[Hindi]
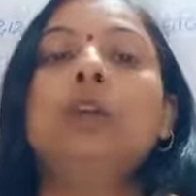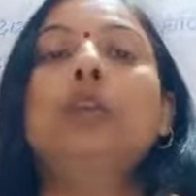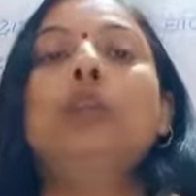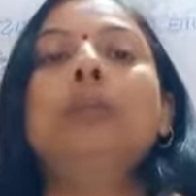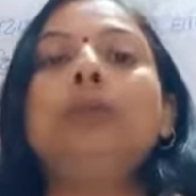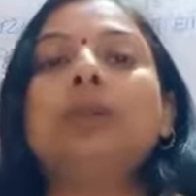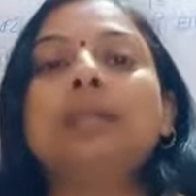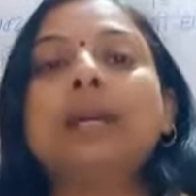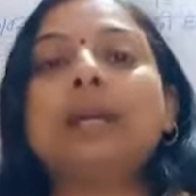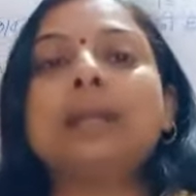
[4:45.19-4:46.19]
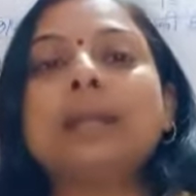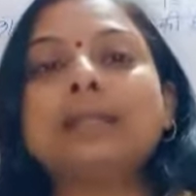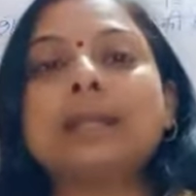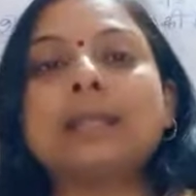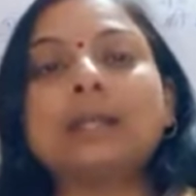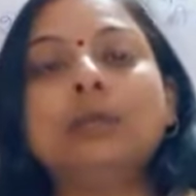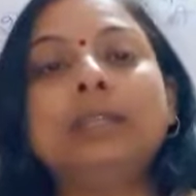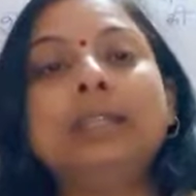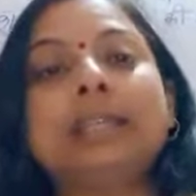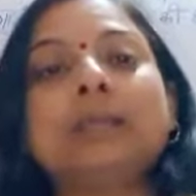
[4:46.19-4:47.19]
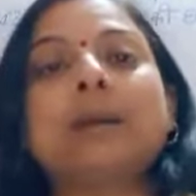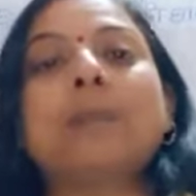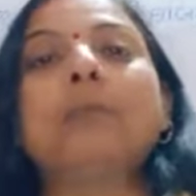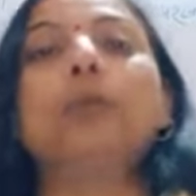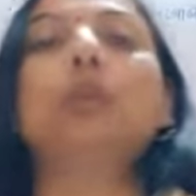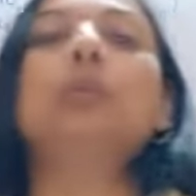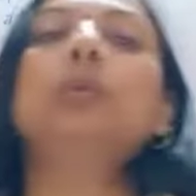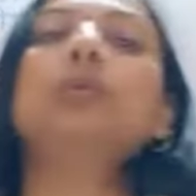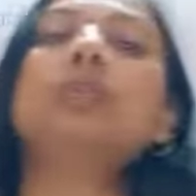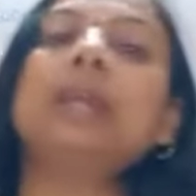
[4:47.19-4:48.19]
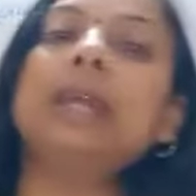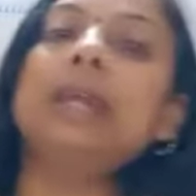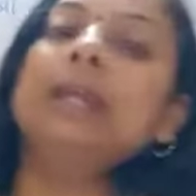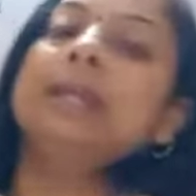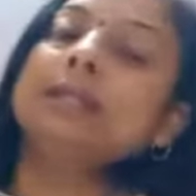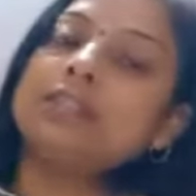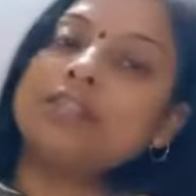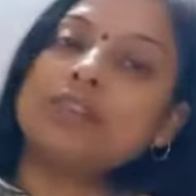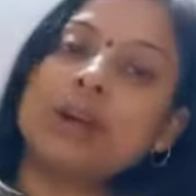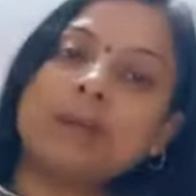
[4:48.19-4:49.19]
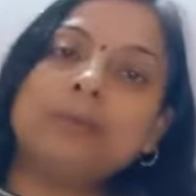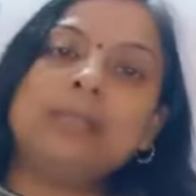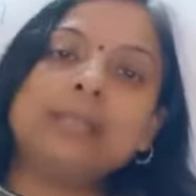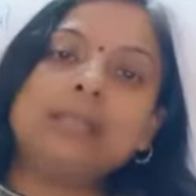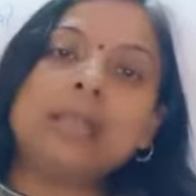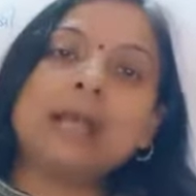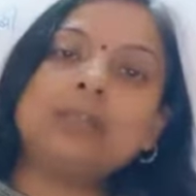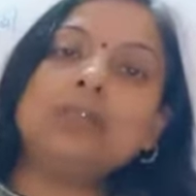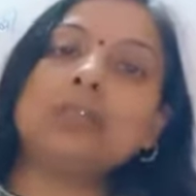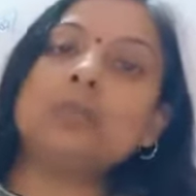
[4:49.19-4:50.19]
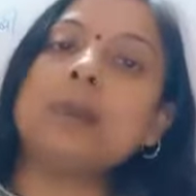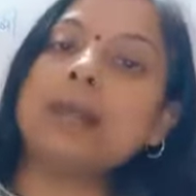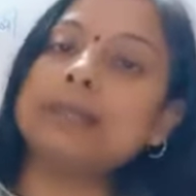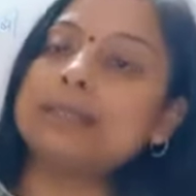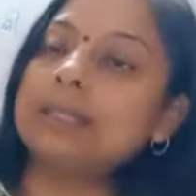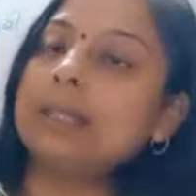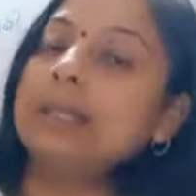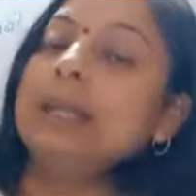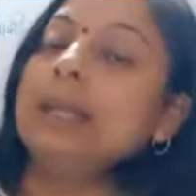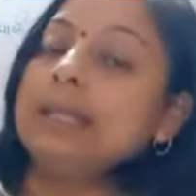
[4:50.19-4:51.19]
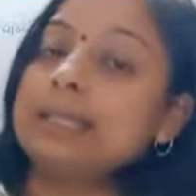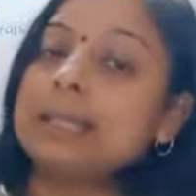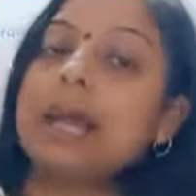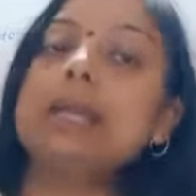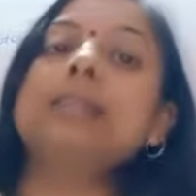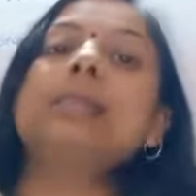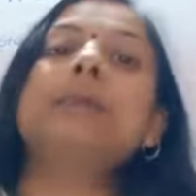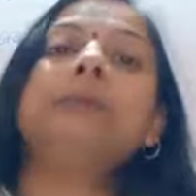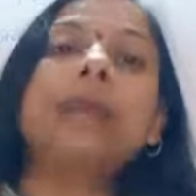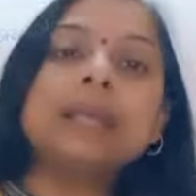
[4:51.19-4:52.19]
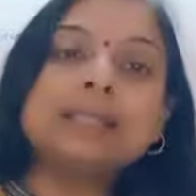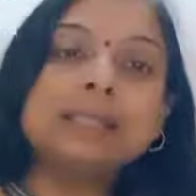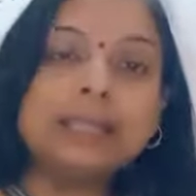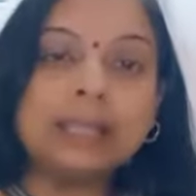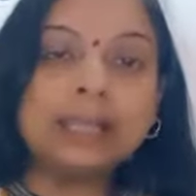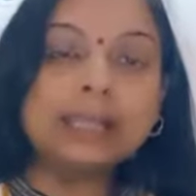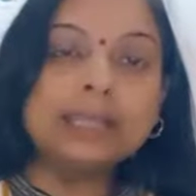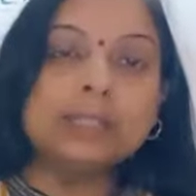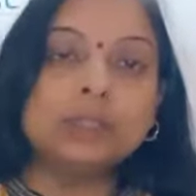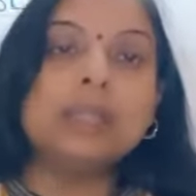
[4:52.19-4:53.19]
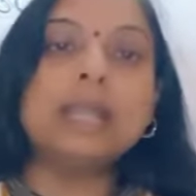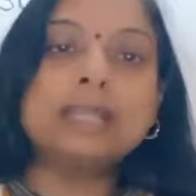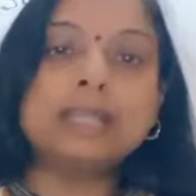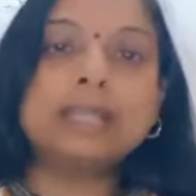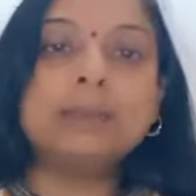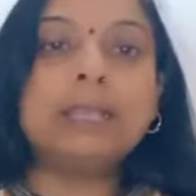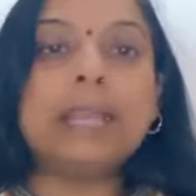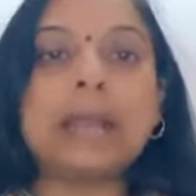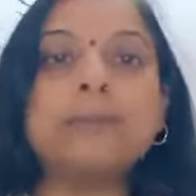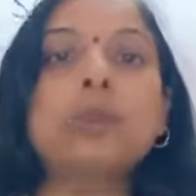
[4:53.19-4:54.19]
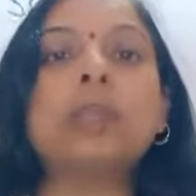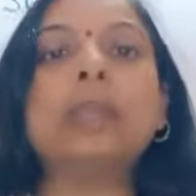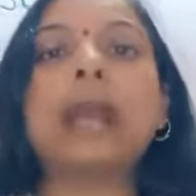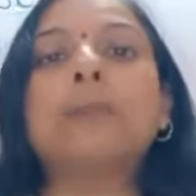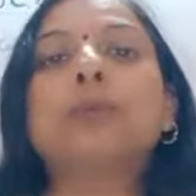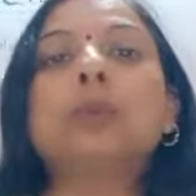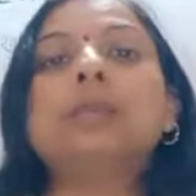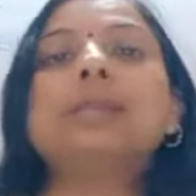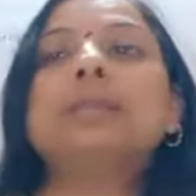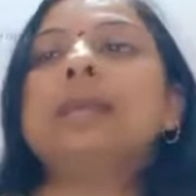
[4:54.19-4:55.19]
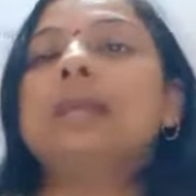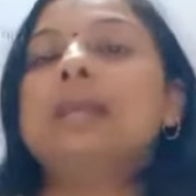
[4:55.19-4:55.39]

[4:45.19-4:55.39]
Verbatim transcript: गोपी को तंग करना चाहता था उन्हीं के जवाब में गोपी उसे जवाब दे दिया तो इस बात से इस कहानी से आप क्या सीखे तो यही सीख मिली आपको कि आपको किसी से